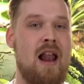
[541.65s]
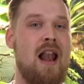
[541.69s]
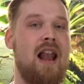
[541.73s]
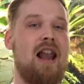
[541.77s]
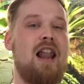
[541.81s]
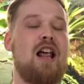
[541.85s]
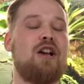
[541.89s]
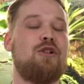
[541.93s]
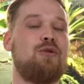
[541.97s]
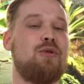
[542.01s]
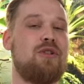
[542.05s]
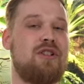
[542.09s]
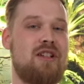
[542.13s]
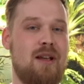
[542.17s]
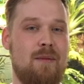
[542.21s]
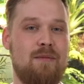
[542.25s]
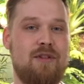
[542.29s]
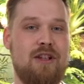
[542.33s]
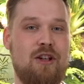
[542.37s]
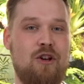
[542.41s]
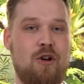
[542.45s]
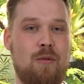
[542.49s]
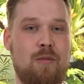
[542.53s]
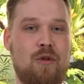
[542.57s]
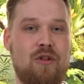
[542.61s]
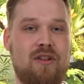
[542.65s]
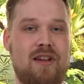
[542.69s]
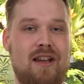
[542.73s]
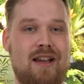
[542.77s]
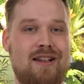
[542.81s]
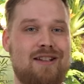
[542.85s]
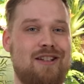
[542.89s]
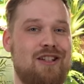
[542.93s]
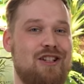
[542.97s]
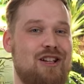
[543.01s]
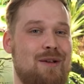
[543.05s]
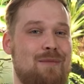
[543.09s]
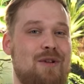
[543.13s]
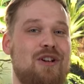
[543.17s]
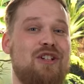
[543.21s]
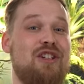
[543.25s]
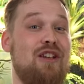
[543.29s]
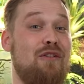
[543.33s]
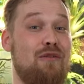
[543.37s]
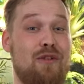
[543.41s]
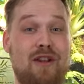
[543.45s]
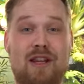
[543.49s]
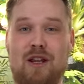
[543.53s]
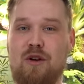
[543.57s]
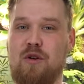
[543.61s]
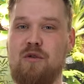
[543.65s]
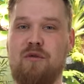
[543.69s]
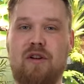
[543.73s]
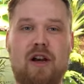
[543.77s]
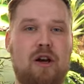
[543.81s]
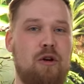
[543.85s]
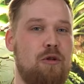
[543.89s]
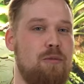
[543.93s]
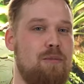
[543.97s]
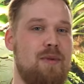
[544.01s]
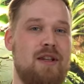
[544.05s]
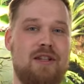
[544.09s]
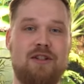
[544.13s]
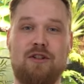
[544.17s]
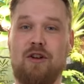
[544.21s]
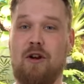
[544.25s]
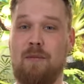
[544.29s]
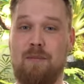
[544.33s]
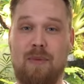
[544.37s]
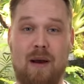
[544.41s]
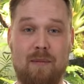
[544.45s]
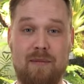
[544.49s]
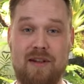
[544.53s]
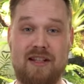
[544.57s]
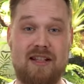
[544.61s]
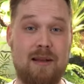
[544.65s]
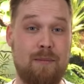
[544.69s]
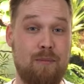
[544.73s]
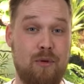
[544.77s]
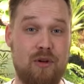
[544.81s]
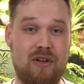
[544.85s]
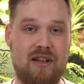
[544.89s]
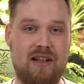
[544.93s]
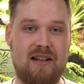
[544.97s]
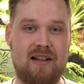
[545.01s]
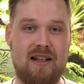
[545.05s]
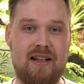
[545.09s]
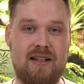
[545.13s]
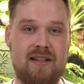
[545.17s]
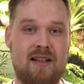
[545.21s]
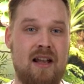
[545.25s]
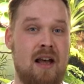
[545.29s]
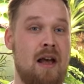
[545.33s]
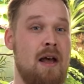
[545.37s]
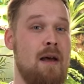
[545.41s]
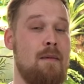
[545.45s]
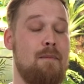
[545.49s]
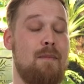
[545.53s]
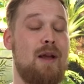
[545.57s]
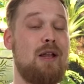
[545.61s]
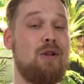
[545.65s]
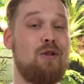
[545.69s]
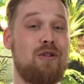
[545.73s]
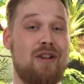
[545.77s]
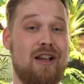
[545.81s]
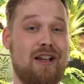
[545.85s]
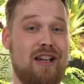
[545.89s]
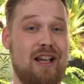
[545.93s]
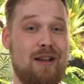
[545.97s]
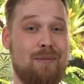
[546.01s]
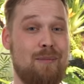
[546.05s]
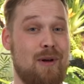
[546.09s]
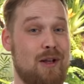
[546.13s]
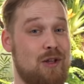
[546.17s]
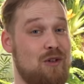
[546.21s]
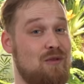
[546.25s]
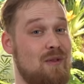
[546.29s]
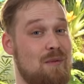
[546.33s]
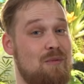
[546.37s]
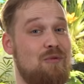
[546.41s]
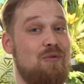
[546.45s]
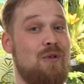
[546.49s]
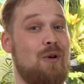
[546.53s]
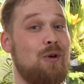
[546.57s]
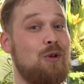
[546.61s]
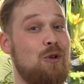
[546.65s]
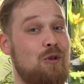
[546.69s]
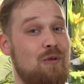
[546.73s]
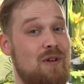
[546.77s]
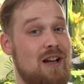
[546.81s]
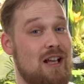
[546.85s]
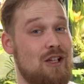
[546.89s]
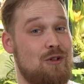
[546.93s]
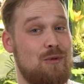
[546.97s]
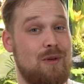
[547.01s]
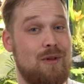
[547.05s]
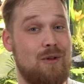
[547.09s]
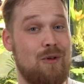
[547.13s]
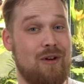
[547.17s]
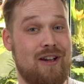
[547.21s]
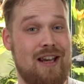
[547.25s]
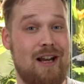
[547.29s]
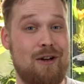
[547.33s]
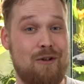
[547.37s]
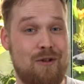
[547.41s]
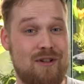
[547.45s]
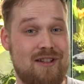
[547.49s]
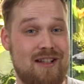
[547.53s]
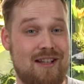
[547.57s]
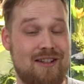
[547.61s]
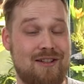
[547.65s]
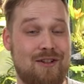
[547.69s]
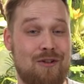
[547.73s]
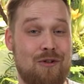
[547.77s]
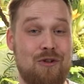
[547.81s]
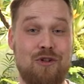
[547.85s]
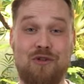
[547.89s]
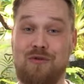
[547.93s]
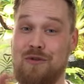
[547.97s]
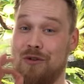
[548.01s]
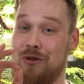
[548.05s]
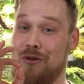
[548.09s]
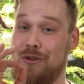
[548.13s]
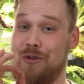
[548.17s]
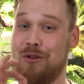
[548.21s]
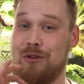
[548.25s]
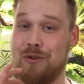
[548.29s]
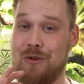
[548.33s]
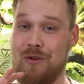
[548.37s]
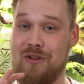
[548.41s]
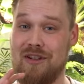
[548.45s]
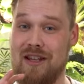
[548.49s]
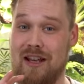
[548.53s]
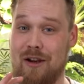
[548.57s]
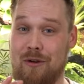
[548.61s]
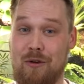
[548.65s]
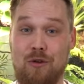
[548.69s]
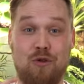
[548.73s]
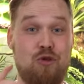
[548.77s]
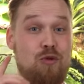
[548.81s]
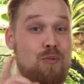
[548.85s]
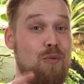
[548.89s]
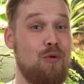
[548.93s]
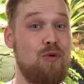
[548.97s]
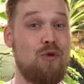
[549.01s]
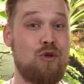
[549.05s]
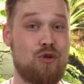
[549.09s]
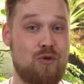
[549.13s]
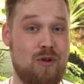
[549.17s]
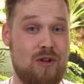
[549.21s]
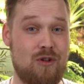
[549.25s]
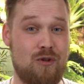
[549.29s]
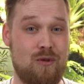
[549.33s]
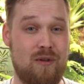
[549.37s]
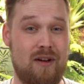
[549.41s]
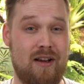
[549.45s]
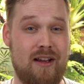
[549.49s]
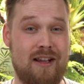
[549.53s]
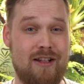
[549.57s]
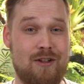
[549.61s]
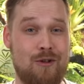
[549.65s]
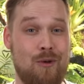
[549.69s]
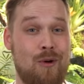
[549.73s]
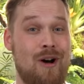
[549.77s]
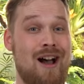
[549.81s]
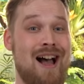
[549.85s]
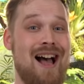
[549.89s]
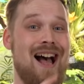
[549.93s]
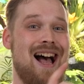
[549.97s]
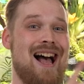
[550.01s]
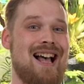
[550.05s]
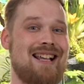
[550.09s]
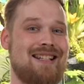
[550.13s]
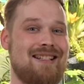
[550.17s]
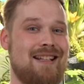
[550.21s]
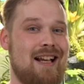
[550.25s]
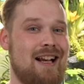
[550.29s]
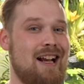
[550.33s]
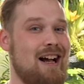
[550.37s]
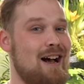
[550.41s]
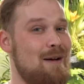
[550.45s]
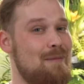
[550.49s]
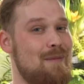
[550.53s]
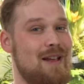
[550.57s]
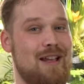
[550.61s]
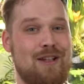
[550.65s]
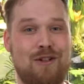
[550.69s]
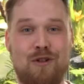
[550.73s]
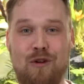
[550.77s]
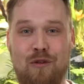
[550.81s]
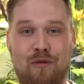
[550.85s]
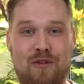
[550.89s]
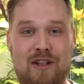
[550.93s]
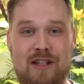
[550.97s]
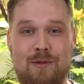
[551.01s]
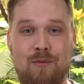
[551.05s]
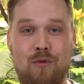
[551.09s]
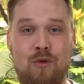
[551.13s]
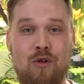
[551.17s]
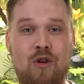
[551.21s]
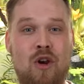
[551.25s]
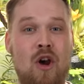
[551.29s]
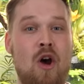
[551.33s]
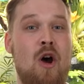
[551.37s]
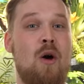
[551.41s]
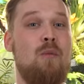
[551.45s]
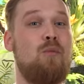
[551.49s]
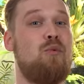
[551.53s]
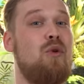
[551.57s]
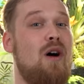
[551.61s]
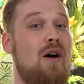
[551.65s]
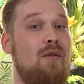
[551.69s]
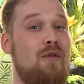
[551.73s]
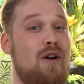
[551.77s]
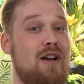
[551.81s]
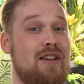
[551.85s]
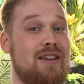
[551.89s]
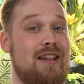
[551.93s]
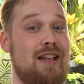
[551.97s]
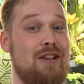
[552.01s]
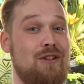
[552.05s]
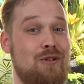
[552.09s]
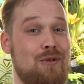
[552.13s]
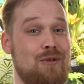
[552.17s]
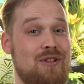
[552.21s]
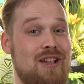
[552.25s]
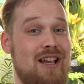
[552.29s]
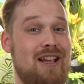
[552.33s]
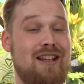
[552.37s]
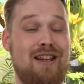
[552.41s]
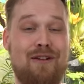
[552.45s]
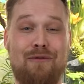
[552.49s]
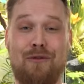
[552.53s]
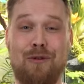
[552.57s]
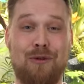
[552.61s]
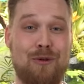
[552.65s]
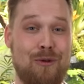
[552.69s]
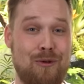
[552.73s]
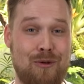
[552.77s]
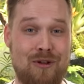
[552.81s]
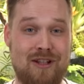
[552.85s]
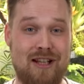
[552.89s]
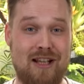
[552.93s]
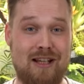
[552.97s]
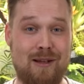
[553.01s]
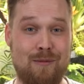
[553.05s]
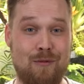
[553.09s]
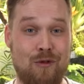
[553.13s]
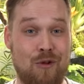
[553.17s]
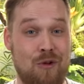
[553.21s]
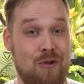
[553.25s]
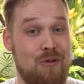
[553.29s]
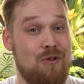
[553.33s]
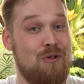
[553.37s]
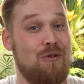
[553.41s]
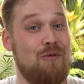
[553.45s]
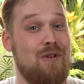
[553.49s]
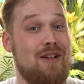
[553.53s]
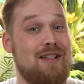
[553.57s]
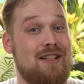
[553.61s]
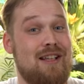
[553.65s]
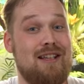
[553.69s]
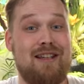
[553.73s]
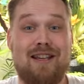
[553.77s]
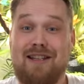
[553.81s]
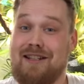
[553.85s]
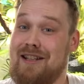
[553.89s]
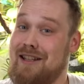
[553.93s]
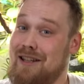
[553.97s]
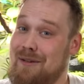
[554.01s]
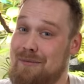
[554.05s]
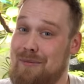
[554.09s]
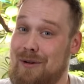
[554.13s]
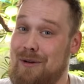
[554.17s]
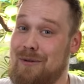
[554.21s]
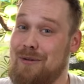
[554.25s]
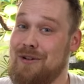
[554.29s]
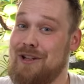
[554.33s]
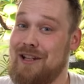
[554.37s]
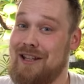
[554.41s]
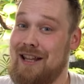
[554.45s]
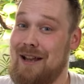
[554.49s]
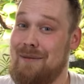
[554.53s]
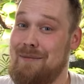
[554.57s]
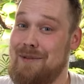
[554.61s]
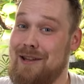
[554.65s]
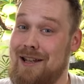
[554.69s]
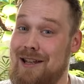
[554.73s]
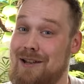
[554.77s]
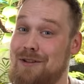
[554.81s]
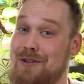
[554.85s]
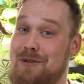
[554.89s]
Lâche aussi un petit commentaire si jamais je t'ai fait découvrir une bestiole parmi cette petite liste, mais ne t'inquiète pas, tu vas pouvoir retrouver la suite dans quelques instants. Je veux juste te dire que tu peux nous rejoindre sur les réseaux Instagram et sur Facebook pour avoir des news et des photos de nos animaux. Tu vois, ça y est, c'était pas long, j'ai terminé.